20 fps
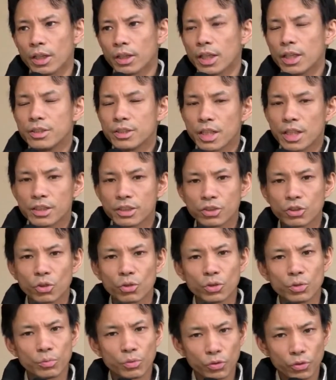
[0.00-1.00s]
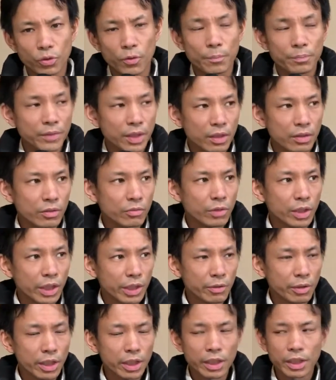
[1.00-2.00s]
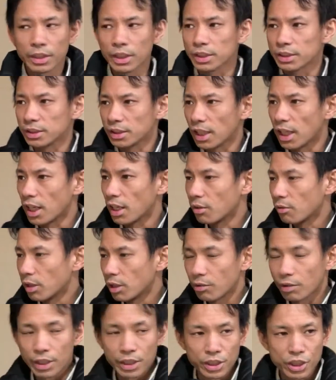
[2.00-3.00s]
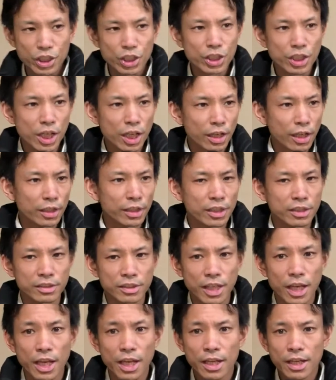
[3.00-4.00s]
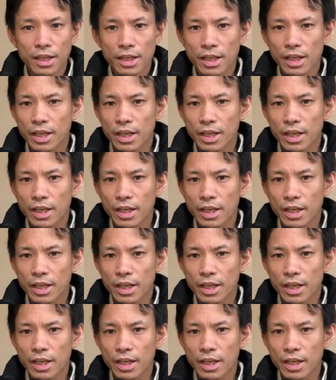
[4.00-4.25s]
顕在意識というもの、我々人間がですね、